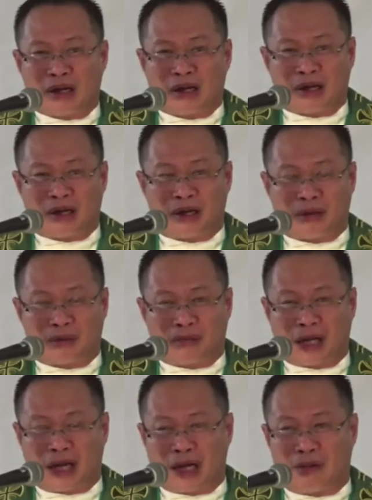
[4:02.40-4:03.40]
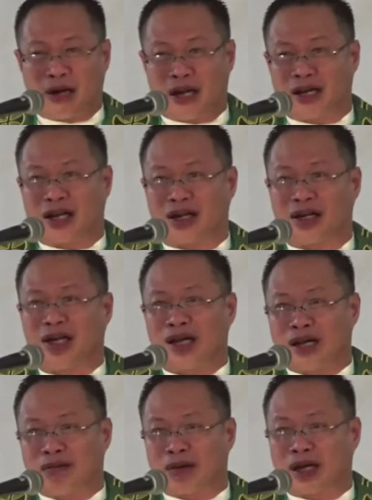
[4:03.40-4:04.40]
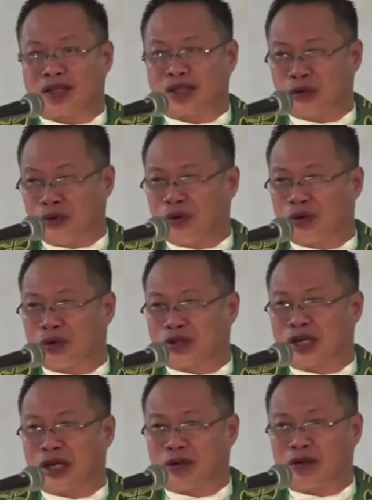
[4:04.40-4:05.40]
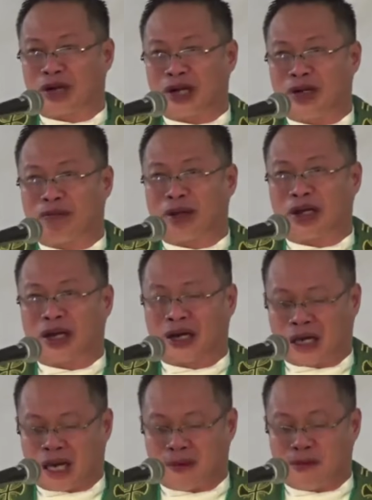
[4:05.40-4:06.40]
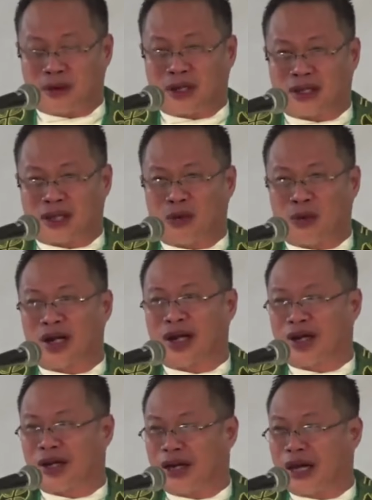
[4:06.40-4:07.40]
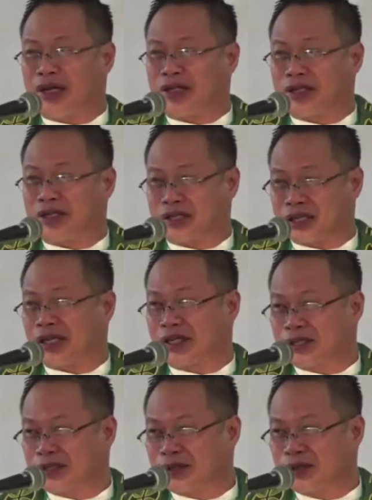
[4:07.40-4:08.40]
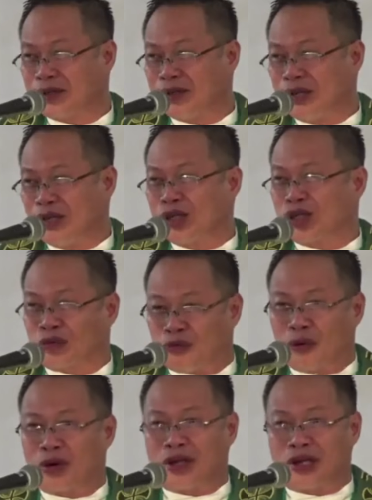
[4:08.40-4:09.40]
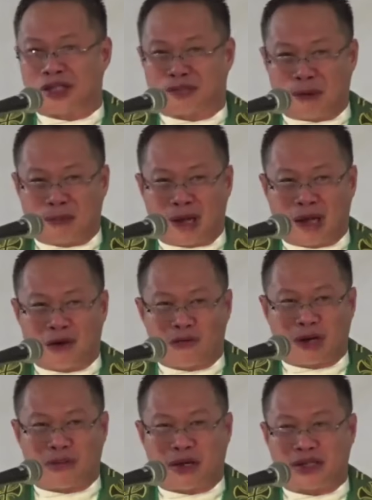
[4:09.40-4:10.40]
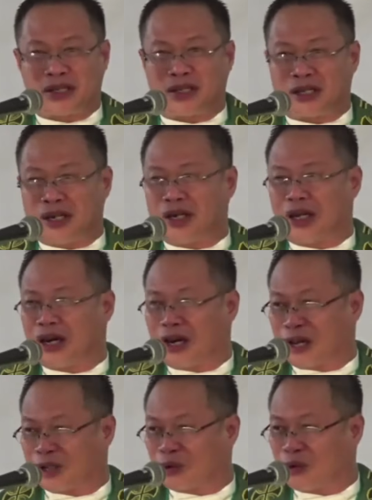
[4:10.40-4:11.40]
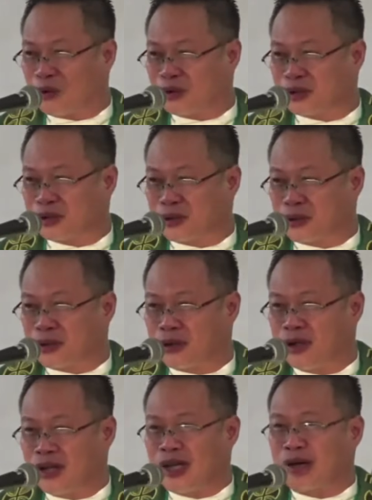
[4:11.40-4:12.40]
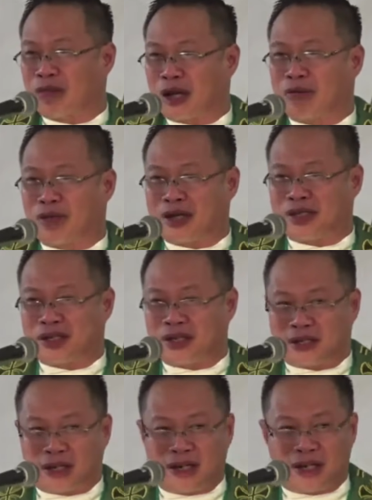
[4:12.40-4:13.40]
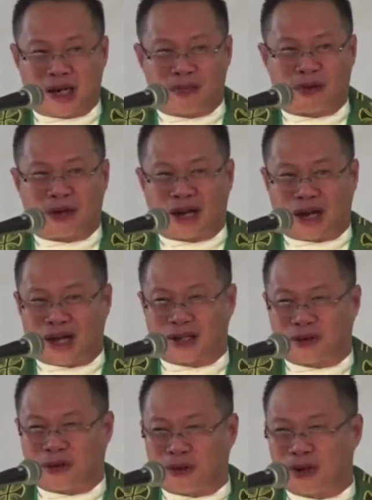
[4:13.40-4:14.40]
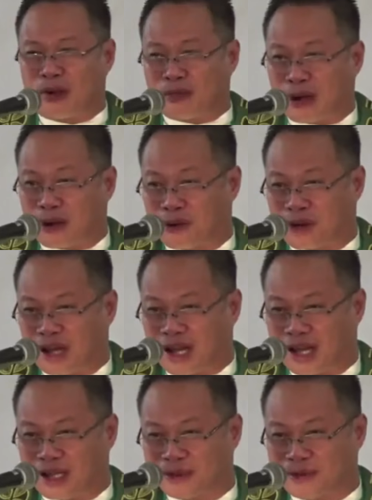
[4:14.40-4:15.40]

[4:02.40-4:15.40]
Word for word: uh, pangagamhanan pag sa ulog sa dakong kalipay nga nakaabot kitag 196. So four years from now, mag-bicentennial ang atong lungsod, mag-bicentennial po ang atong parokya.